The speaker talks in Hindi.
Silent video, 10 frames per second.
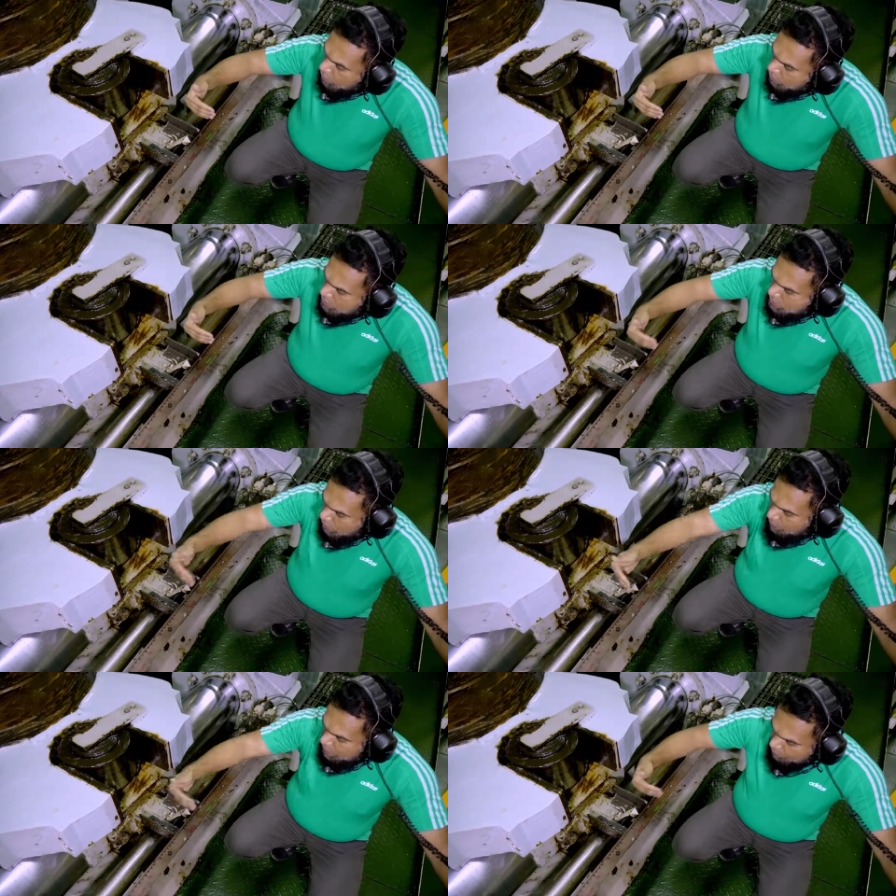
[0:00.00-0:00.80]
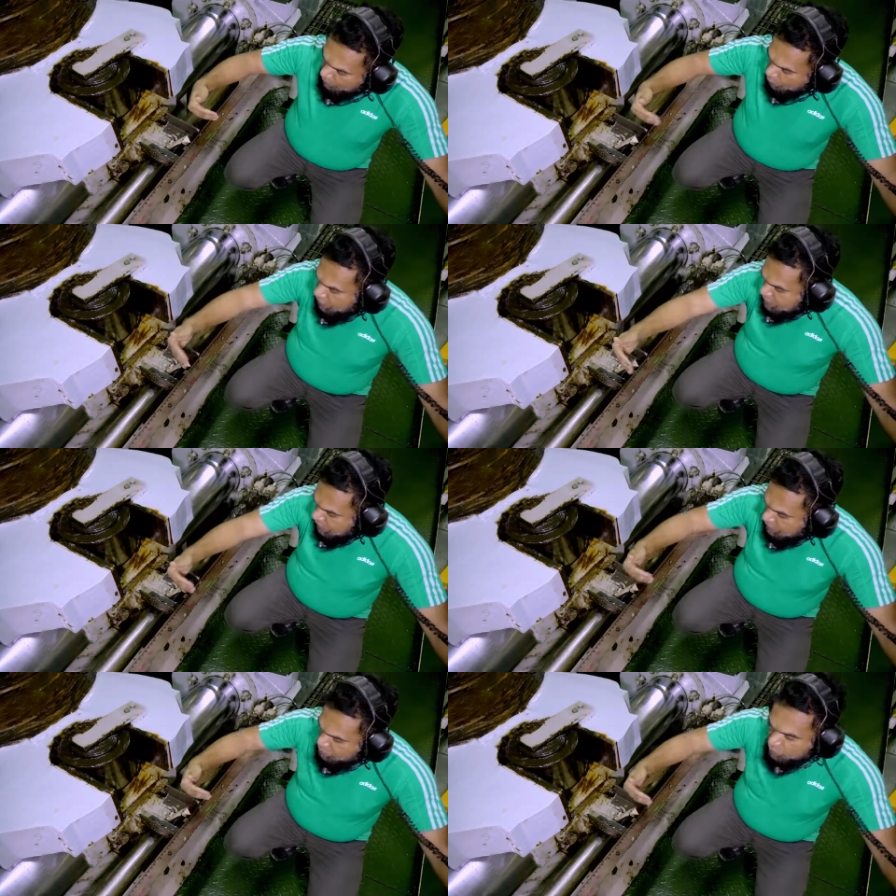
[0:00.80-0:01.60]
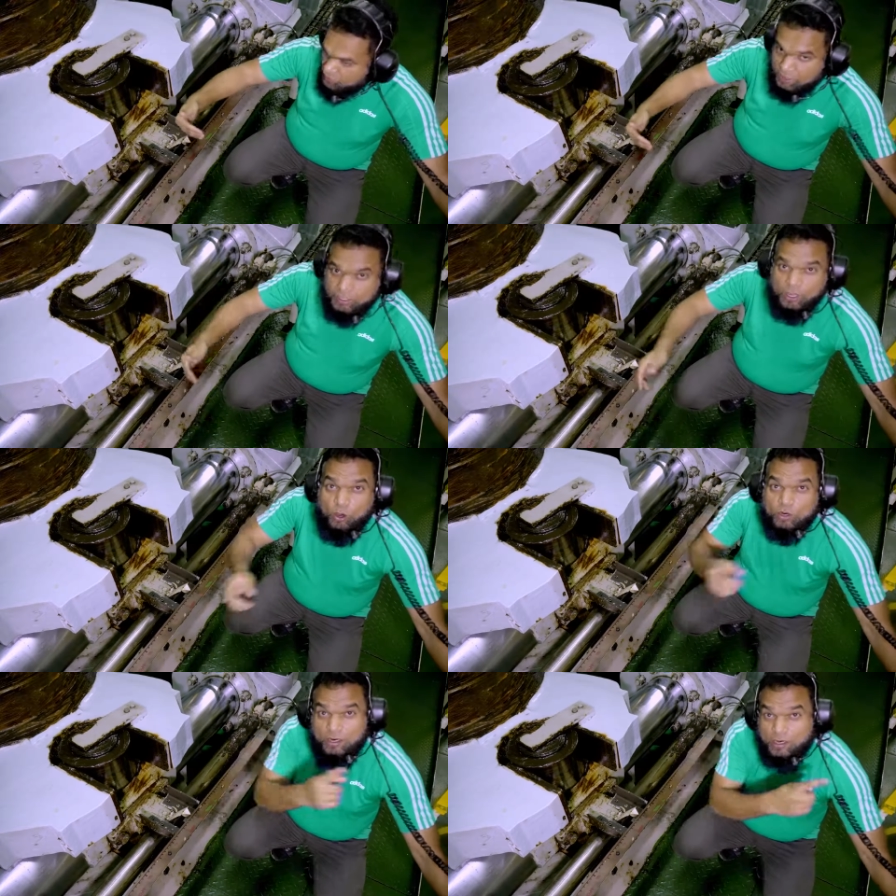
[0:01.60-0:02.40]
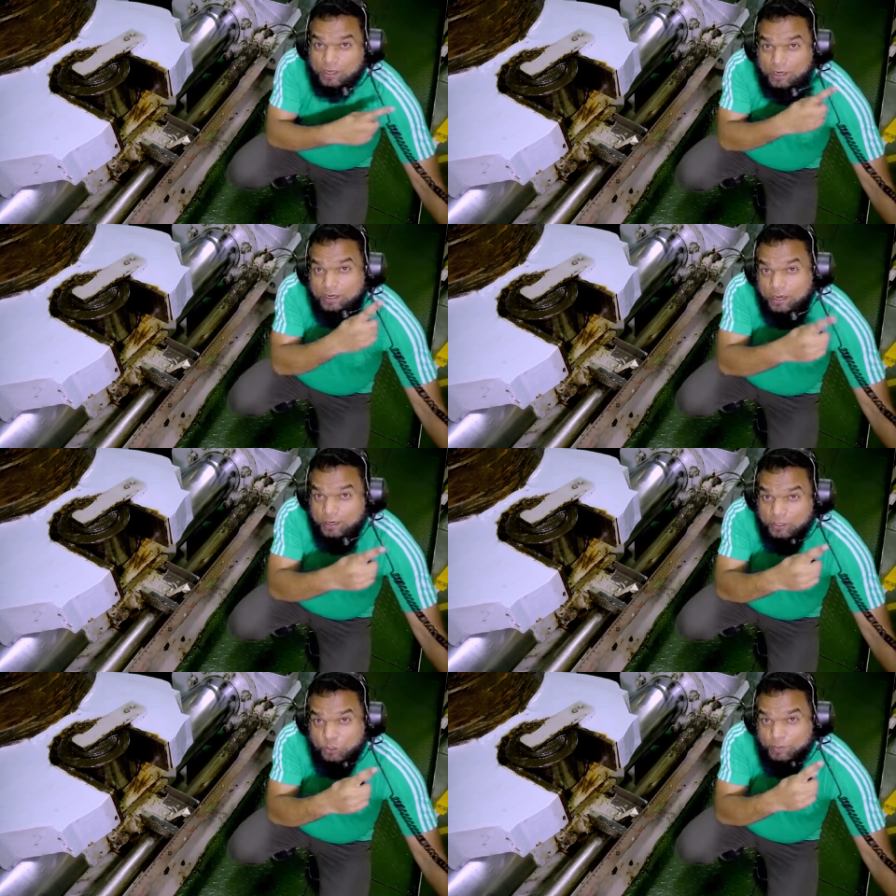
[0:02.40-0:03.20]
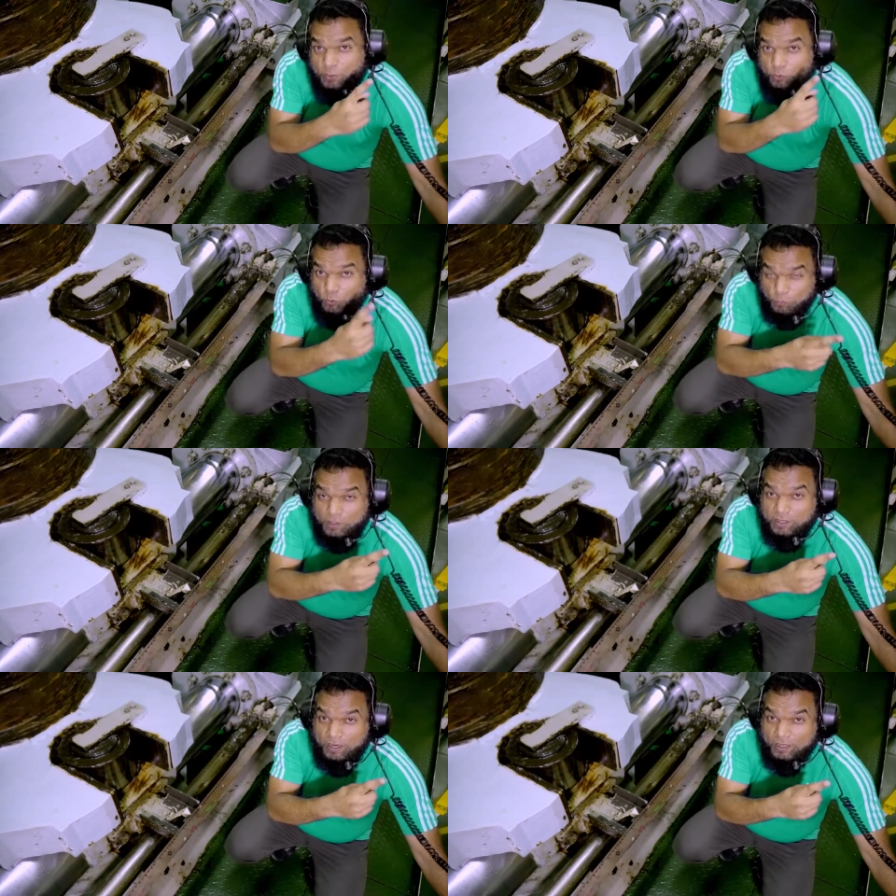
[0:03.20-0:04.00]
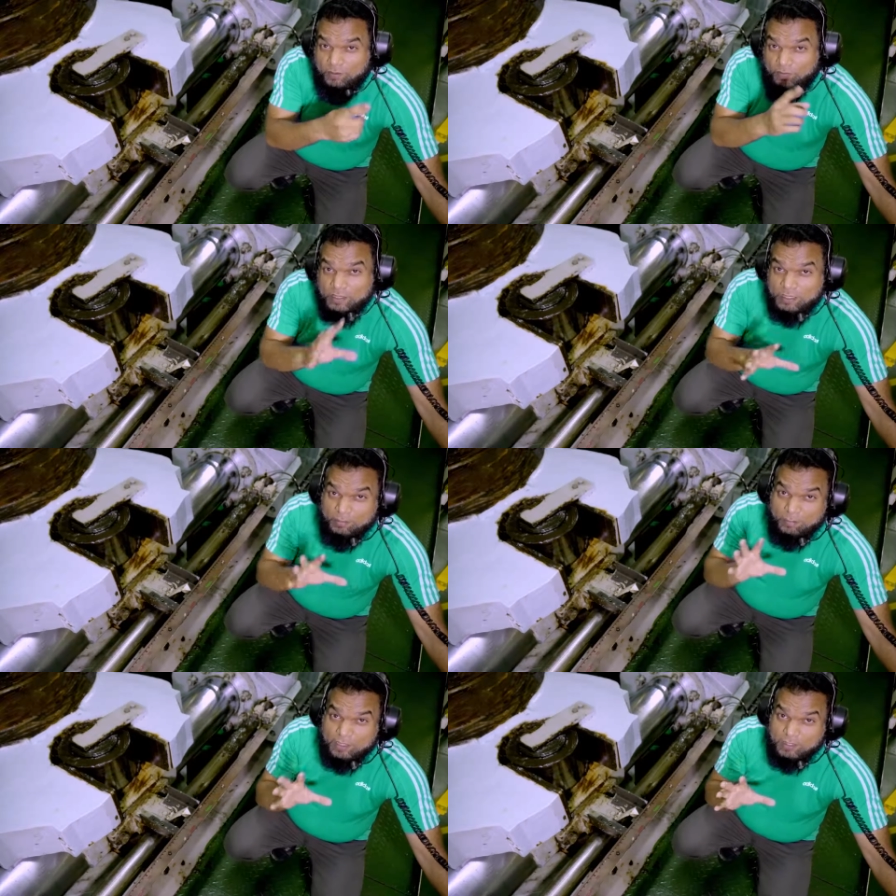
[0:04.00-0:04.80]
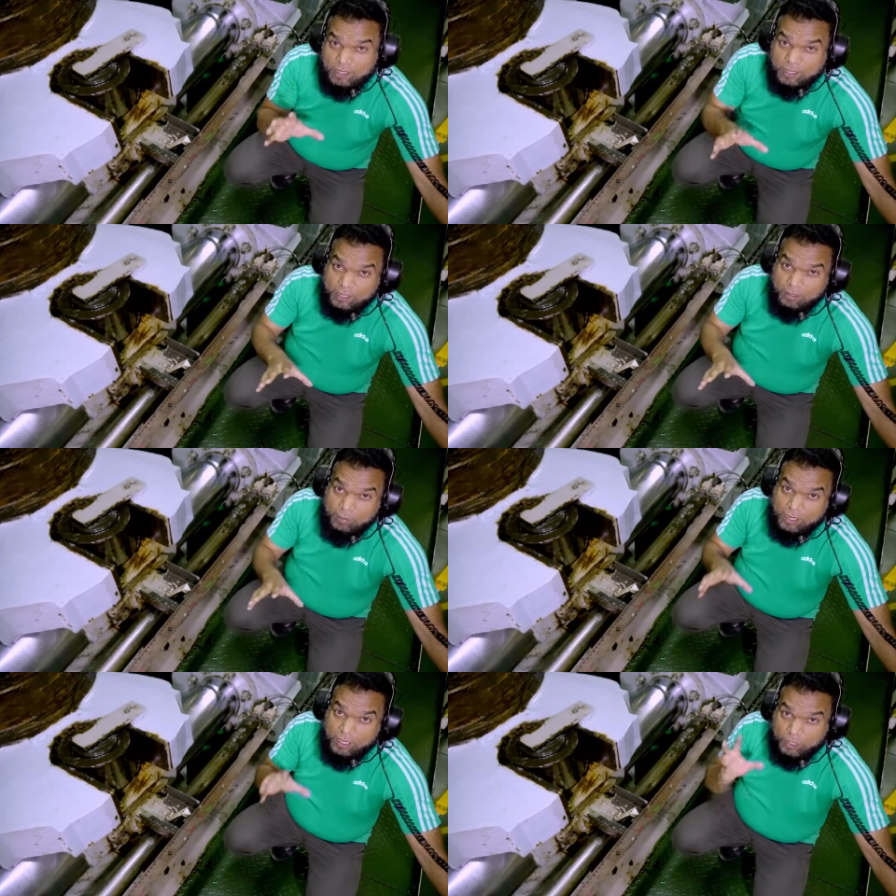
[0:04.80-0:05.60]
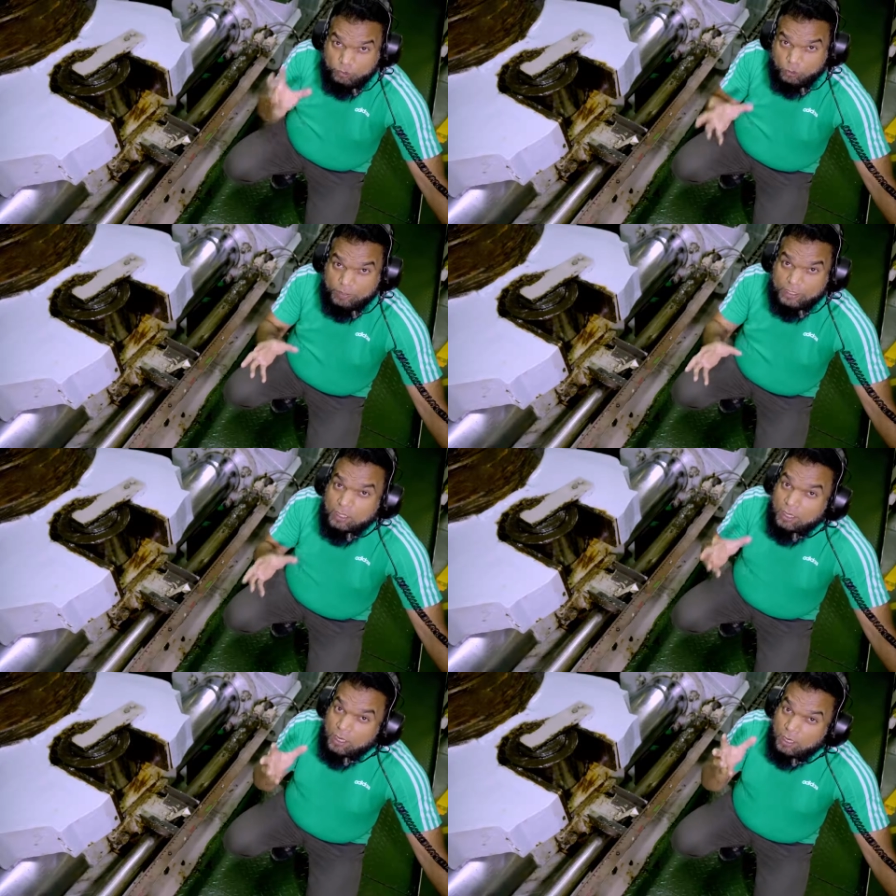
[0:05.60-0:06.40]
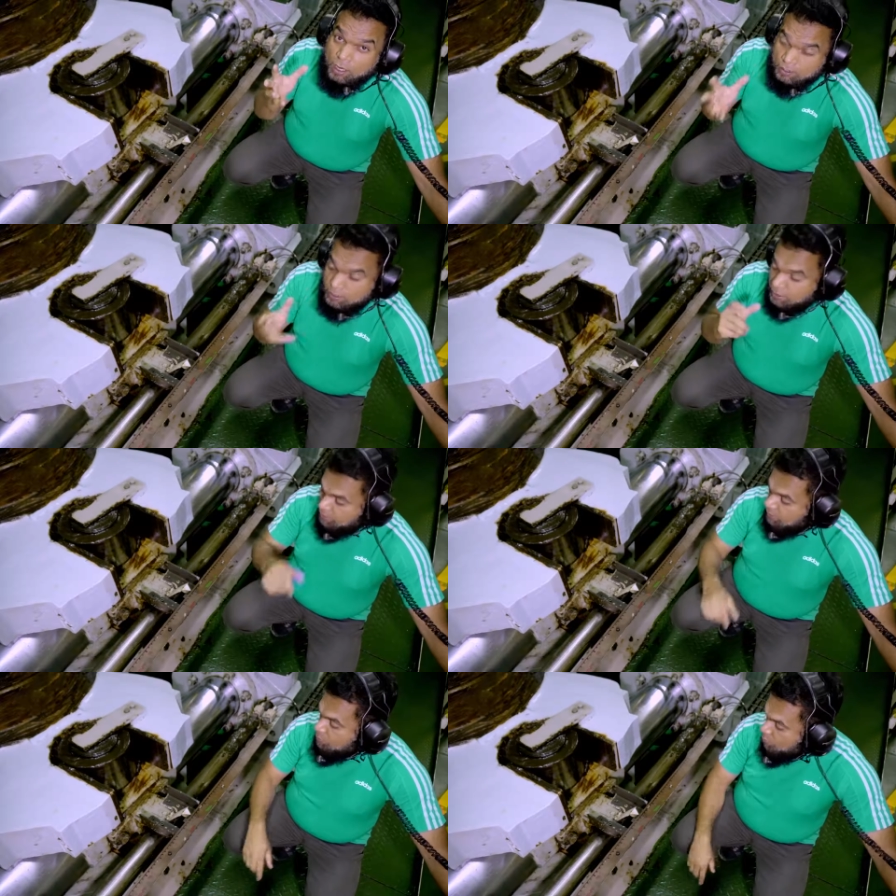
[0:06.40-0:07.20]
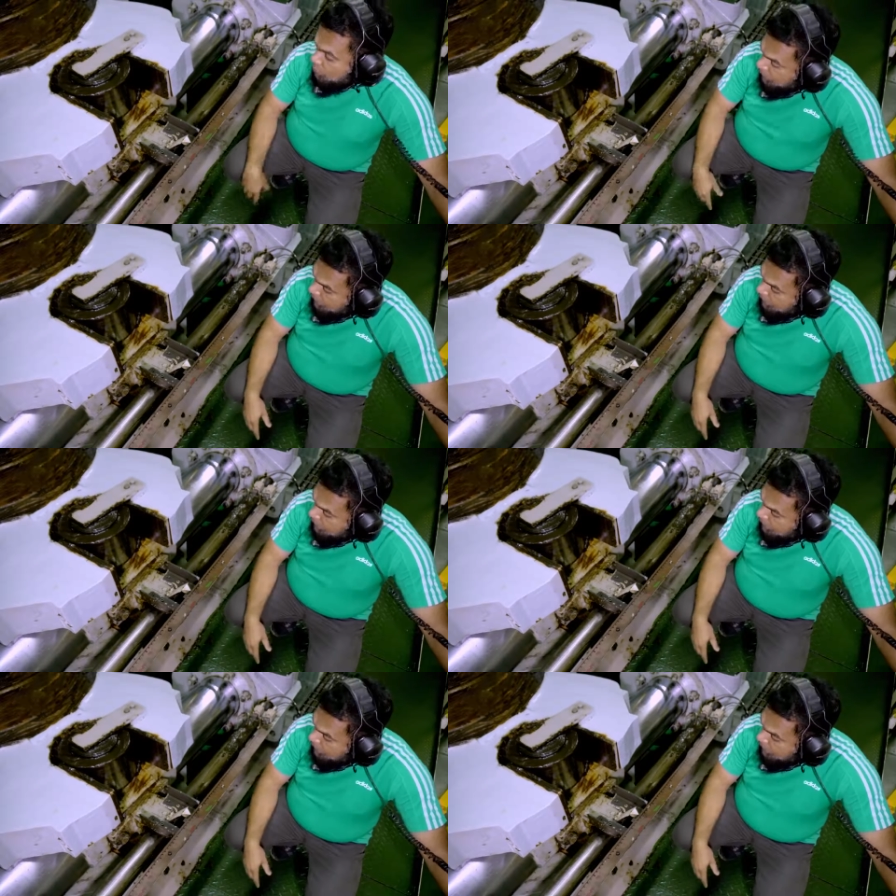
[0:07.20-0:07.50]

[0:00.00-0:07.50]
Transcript: स्टाबर्ड या पोर्ट की जाने मूव कर रही है और रडर एगल इंडिकेटर जो मैंने आपको ऊपर दिखाया था वहाँ से हमें ये पता चलेगा कि हमारा एक्चुअल में रडर कितना मूव किया है